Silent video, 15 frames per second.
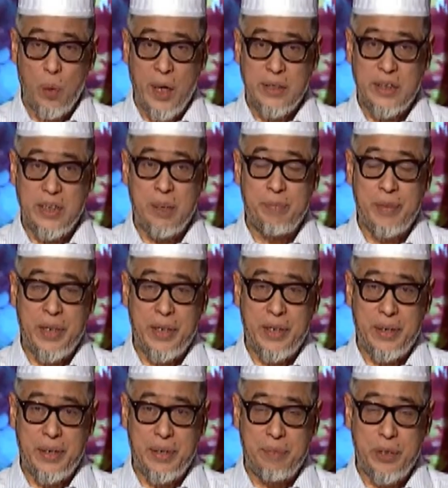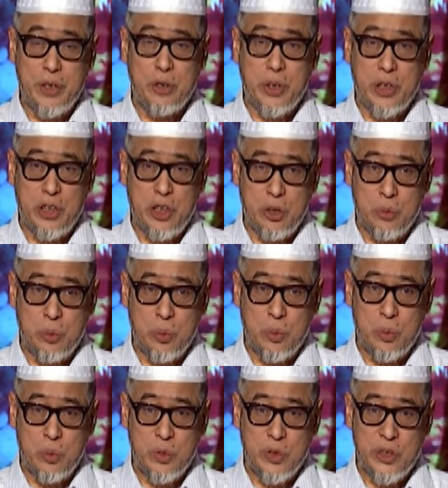古兰经》里面明确提
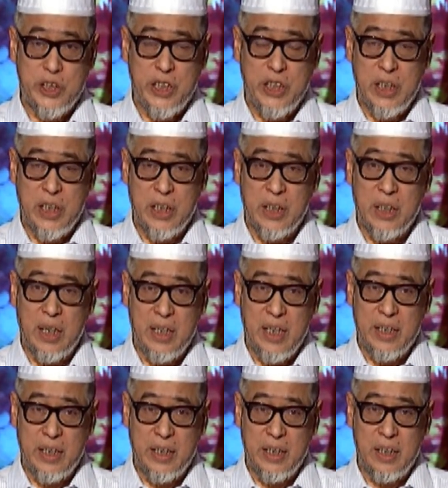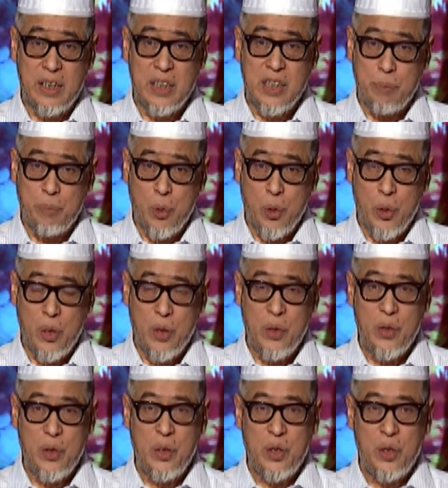出，真理和人类的恶魔
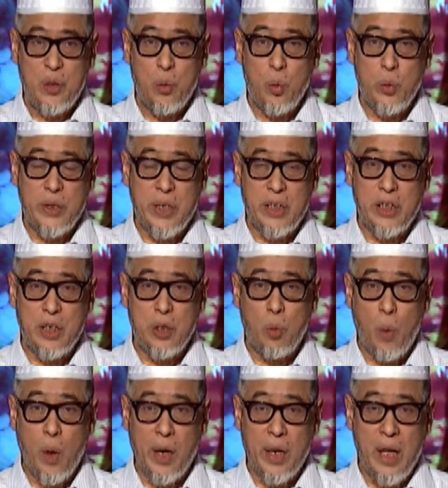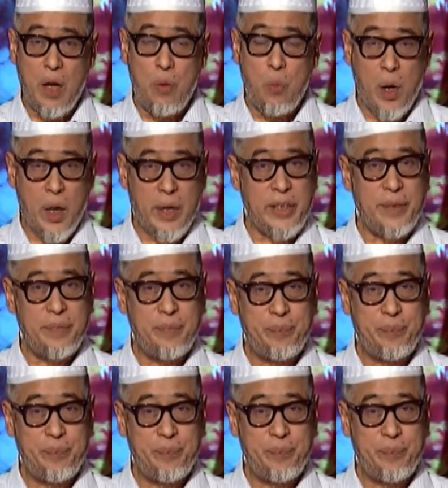互相以谎言合术。